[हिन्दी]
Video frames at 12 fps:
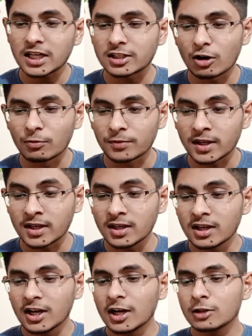कट ऑफ की
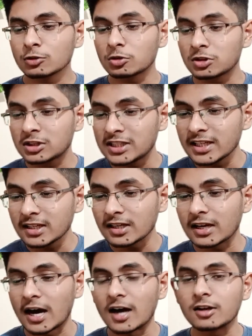तो तीन
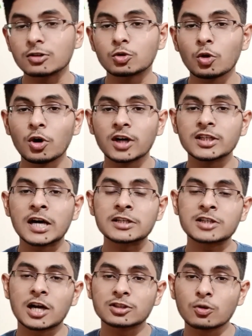लाख दो हजार
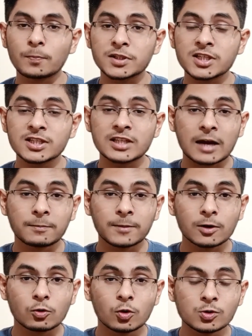चार सौ पच्चीस रैंक पर
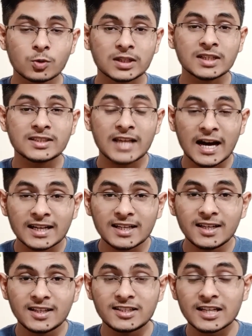क्लोज हुआ था यानी
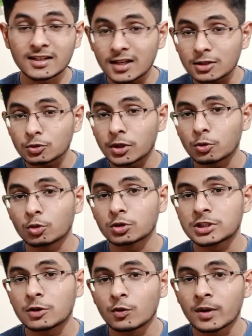कि जनरल स्टूडेंट
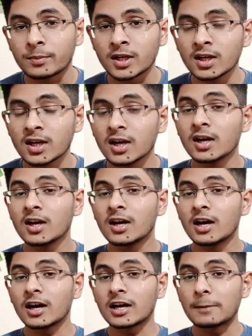होते हुए भी
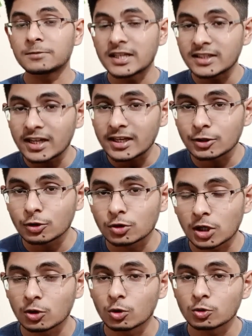अगर आप जेंडर
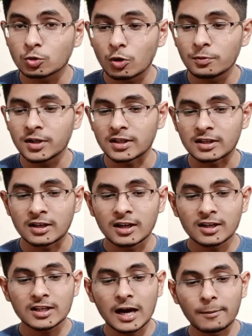न्यूट्रल हो तो भी
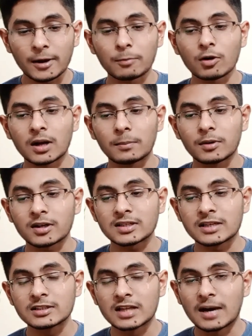यहाँ पर आपको कंप्यूटर
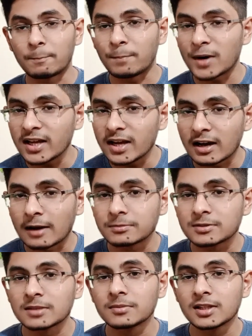साइंस बड़े आराम
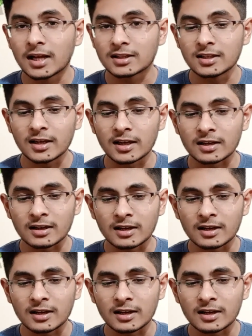से मिल जाती है